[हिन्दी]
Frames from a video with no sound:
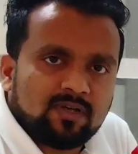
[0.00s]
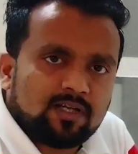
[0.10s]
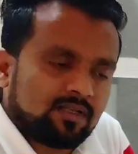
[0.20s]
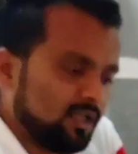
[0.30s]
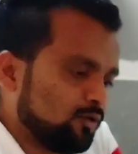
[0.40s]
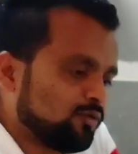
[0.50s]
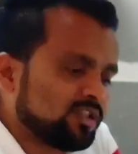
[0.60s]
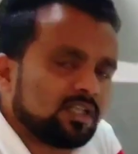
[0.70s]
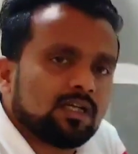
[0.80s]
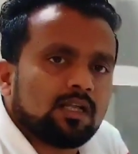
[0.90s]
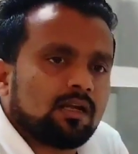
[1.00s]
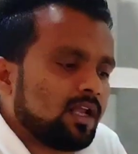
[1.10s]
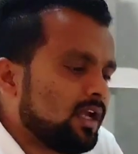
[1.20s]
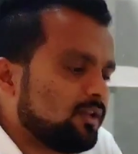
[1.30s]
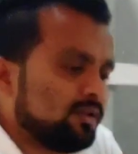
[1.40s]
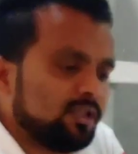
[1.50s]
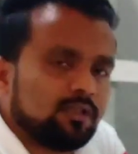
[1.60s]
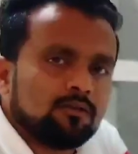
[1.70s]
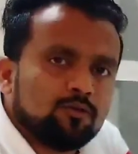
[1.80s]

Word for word: फर किट को चेक करना है तो ये